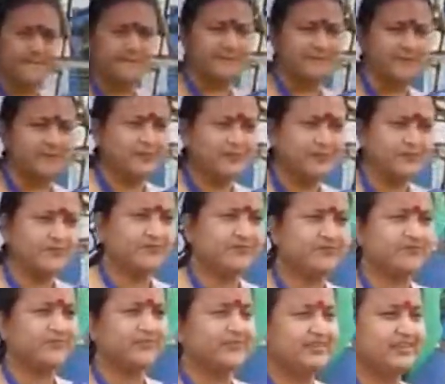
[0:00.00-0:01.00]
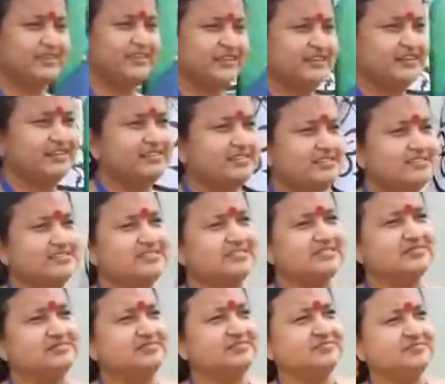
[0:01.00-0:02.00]
আচ্ছা এবারের প্রথম
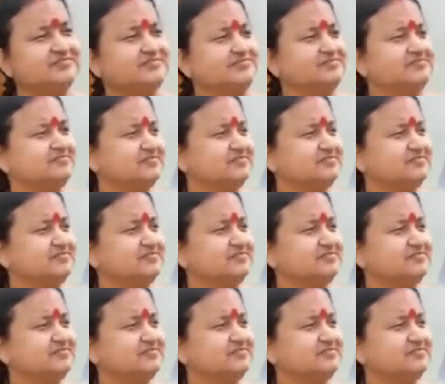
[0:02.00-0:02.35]
প্রার্থী হিসাবে